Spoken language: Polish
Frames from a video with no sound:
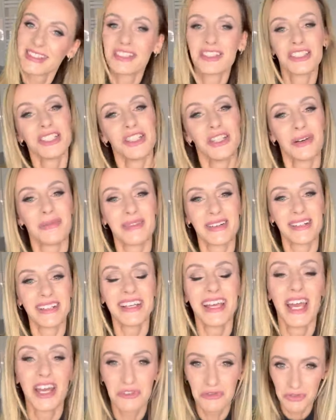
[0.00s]
Dzień dobry,
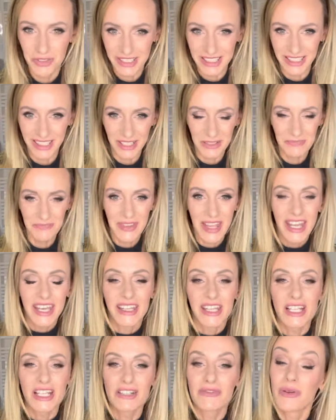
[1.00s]
witaj.
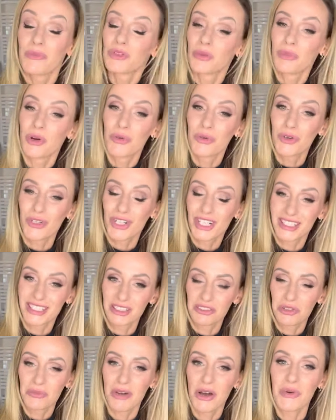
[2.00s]
Nazywam się Małgorzata
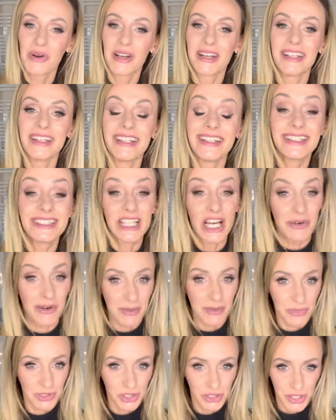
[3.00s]
Neubauer i
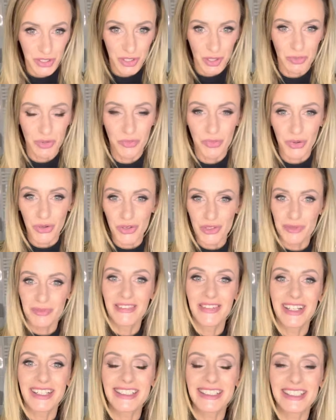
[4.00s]
chciałam dzisiaj z Tobą
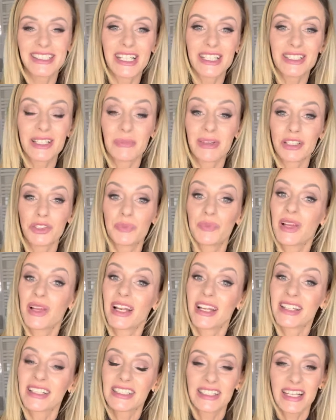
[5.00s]
porozmawiać na temat
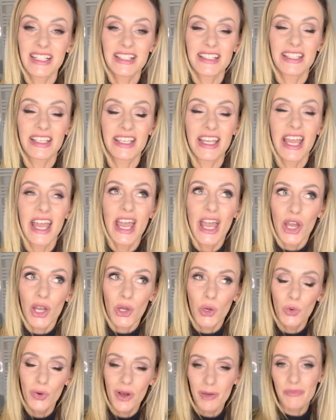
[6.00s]
pielęgnacji,
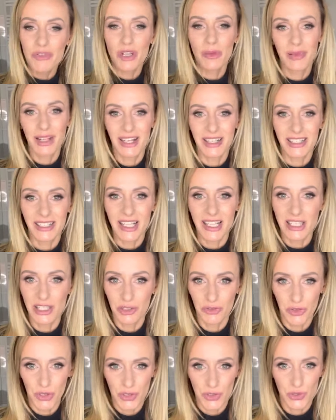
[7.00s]
głębszej pielęgnacji
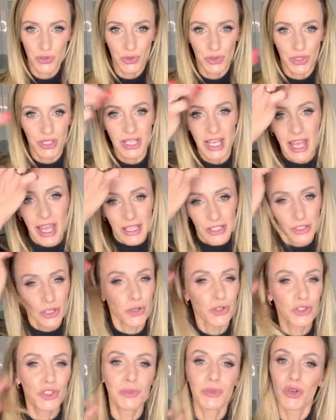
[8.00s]
Twojej skóry. Nie
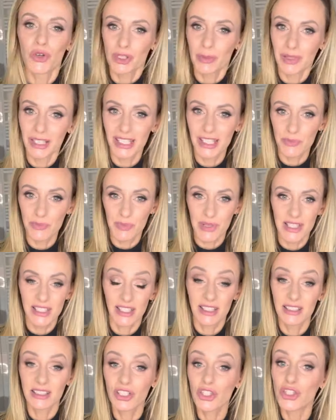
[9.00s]
chodzi mi o zabiegi
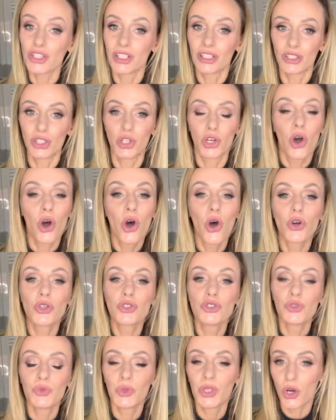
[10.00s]
specjalistyczne, tylko
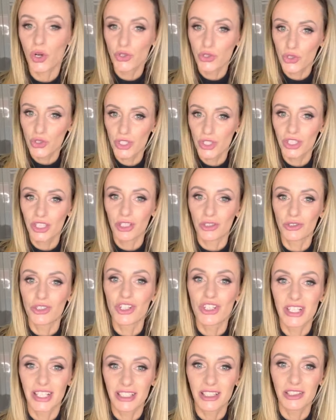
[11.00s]
chodzi mi o codzienne
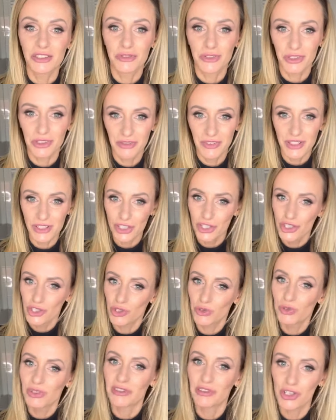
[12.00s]
oczyszczanie Twojej twarzy,
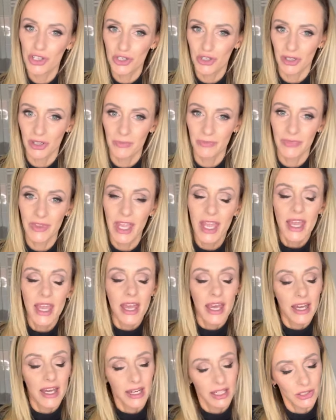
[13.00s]
szczególnie wieczorem.
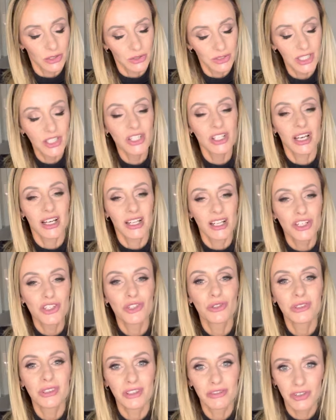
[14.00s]
Rano też, ale
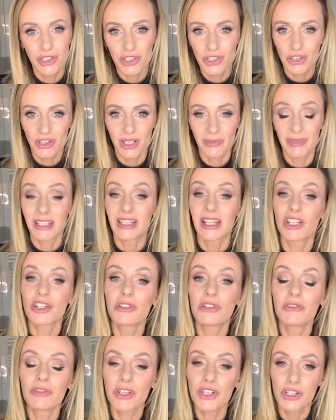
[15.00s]
szczególnie wieczorem.
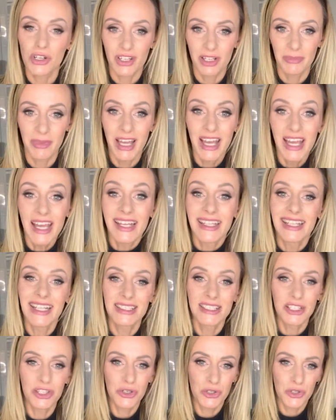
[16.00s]
Dlaczego wieczorem?
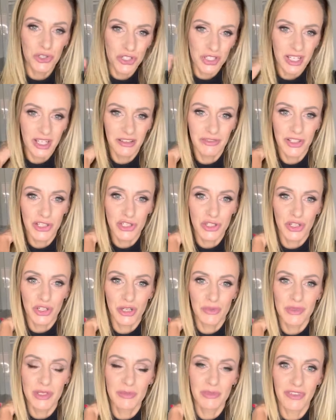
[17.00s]
Dlatego, że
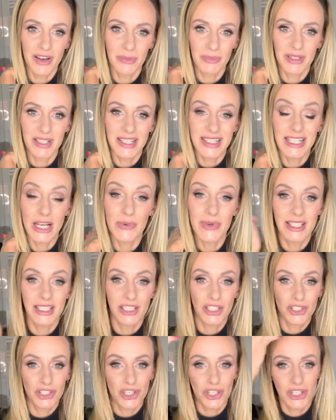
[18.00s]
wieczorem zmywamy całe
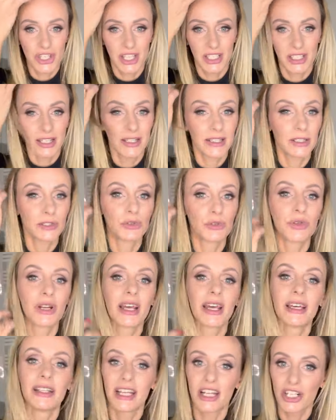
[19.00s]
zanieczyszczenia,
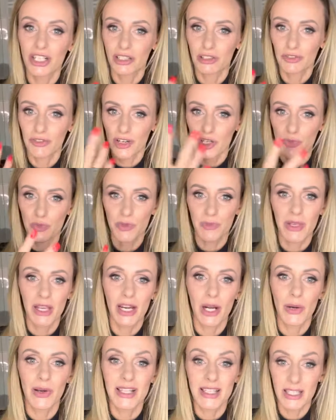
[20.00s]
które nasza twarz
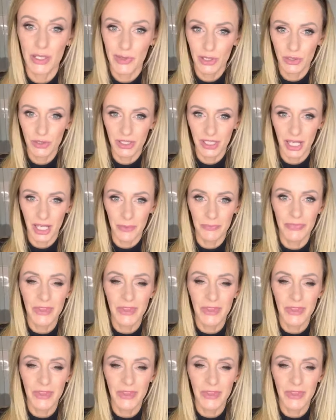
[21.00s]
pozbierała z całego dnia.